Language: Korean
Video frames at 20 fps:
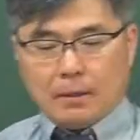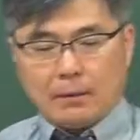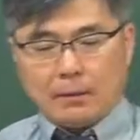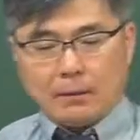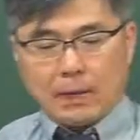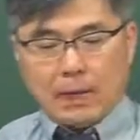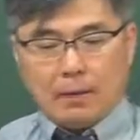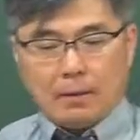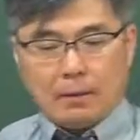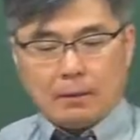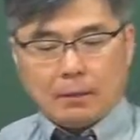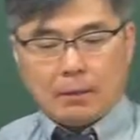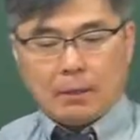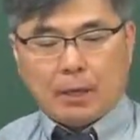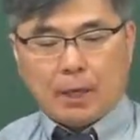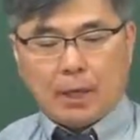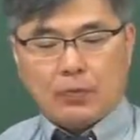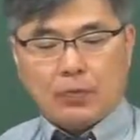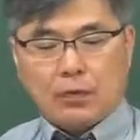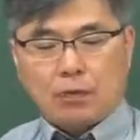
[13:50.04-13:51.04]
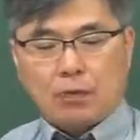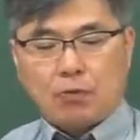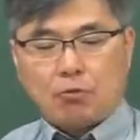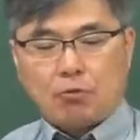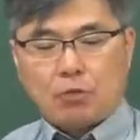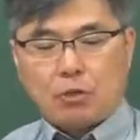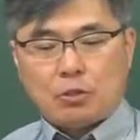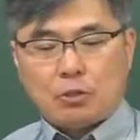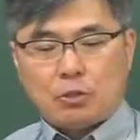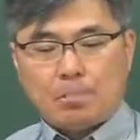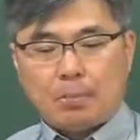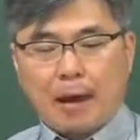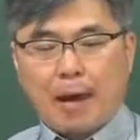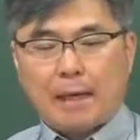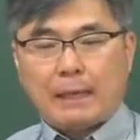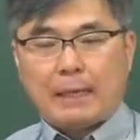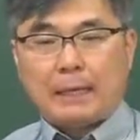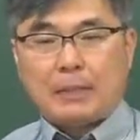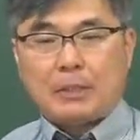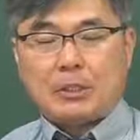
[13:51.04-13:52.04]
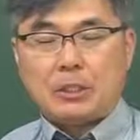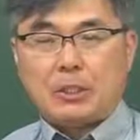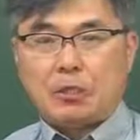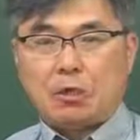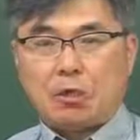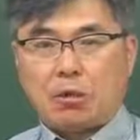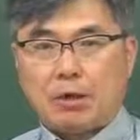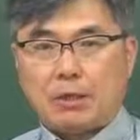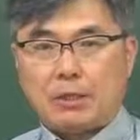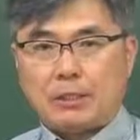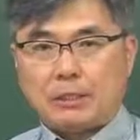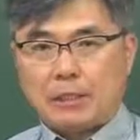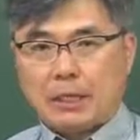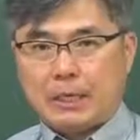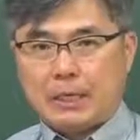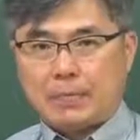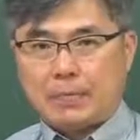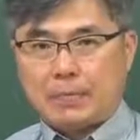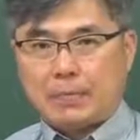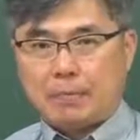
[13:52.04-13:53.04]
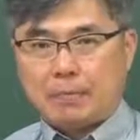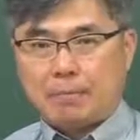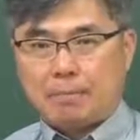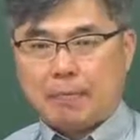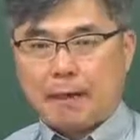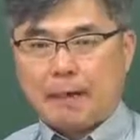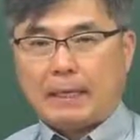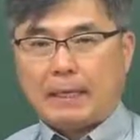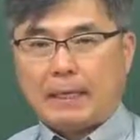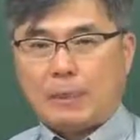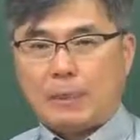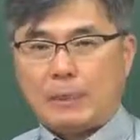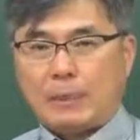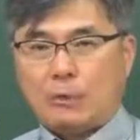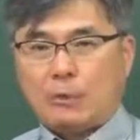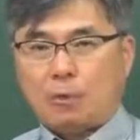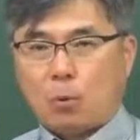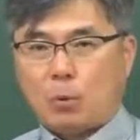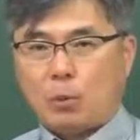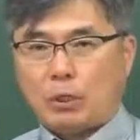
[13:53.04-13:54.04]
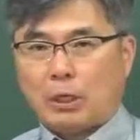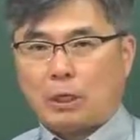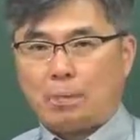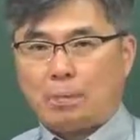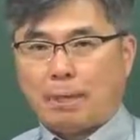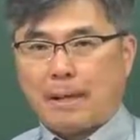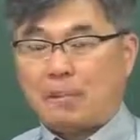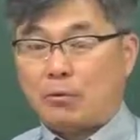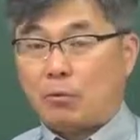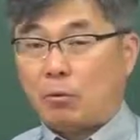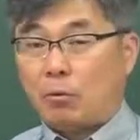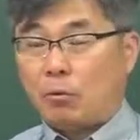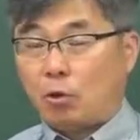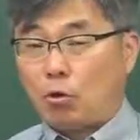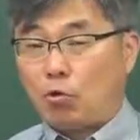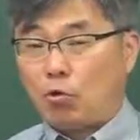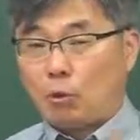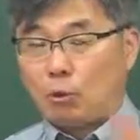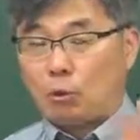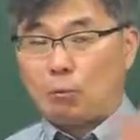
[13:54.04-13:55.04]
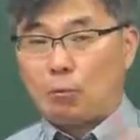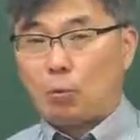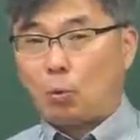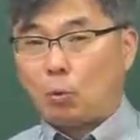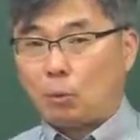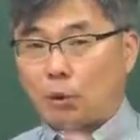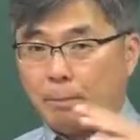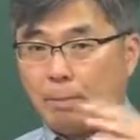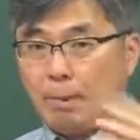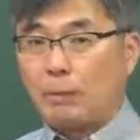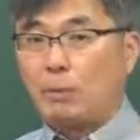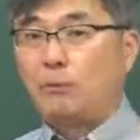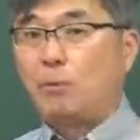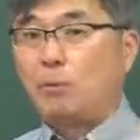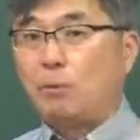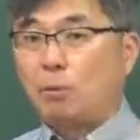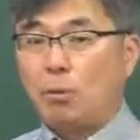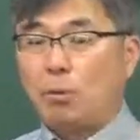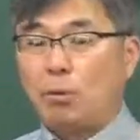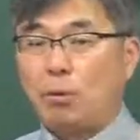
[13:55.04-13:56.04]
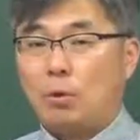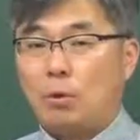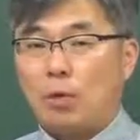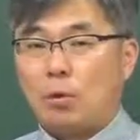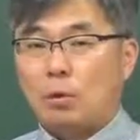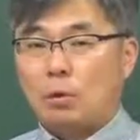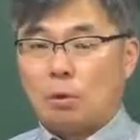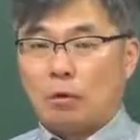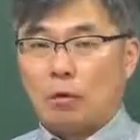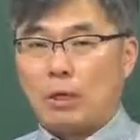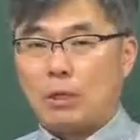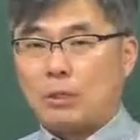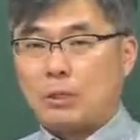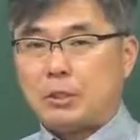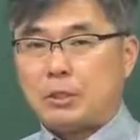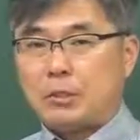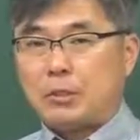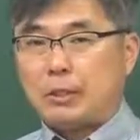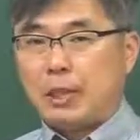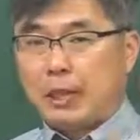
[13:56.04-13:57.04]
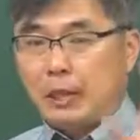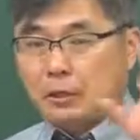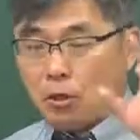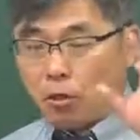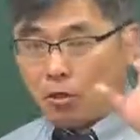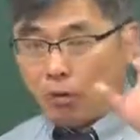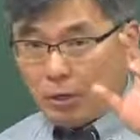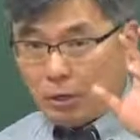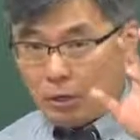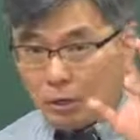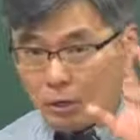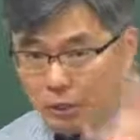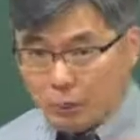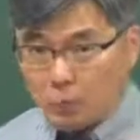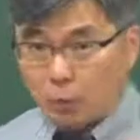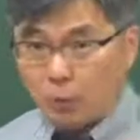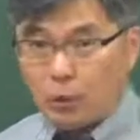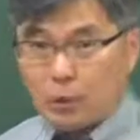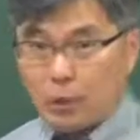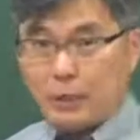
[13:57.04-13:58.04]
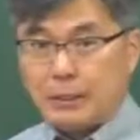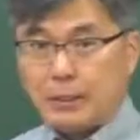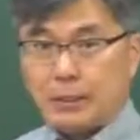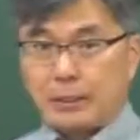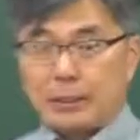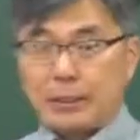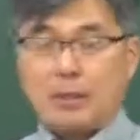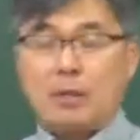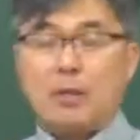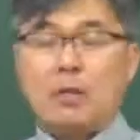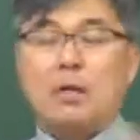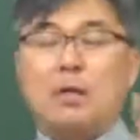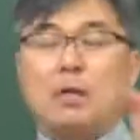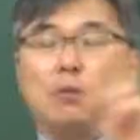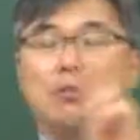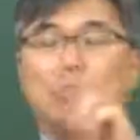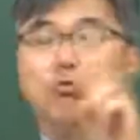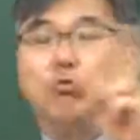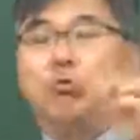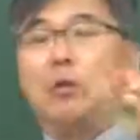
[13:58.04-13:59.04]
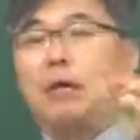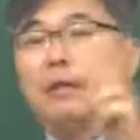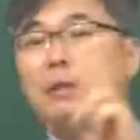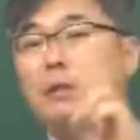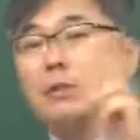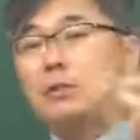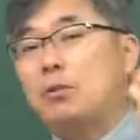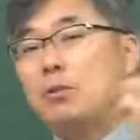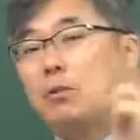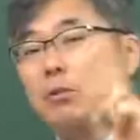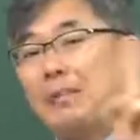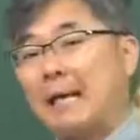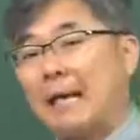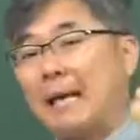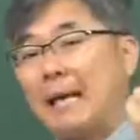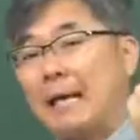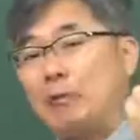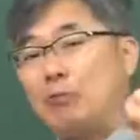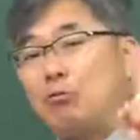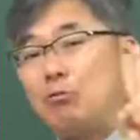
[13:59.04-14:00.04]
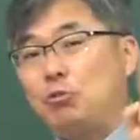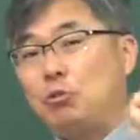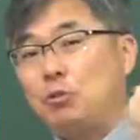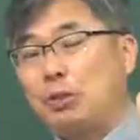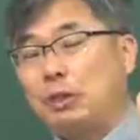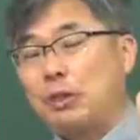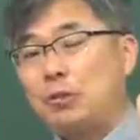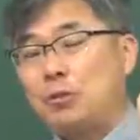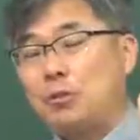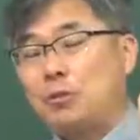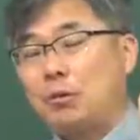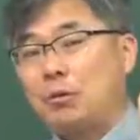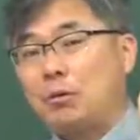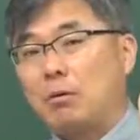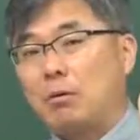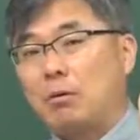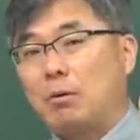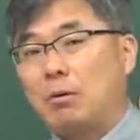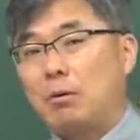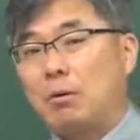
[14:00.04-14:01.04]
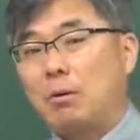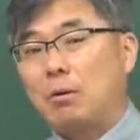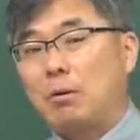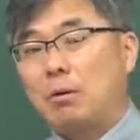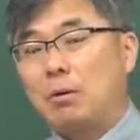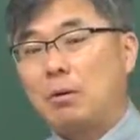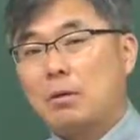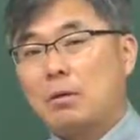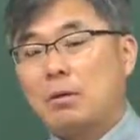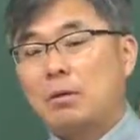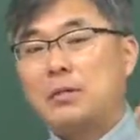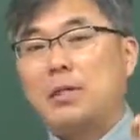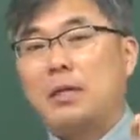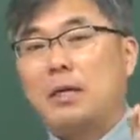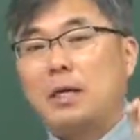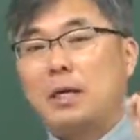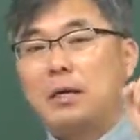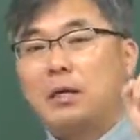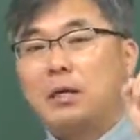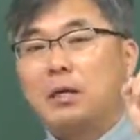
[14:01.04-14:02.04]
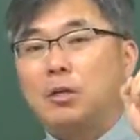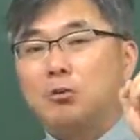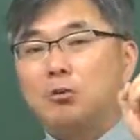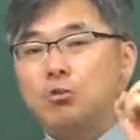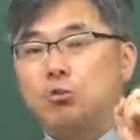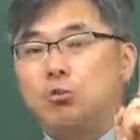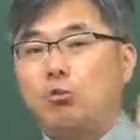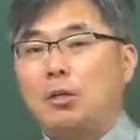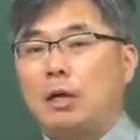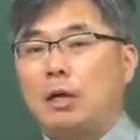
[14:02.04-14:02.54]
자, 개전기 중에서 반환시, 정환시가 있어요. 반환시는 동작이 빠른 거고, 전류가 크면 동작이 빠른 거고, 정환시는 내가 정한 시간 동작한잖아요. 그러니까 그 두 가지 특성을 다 가지고 있는 거라 했죠. 그 제가 두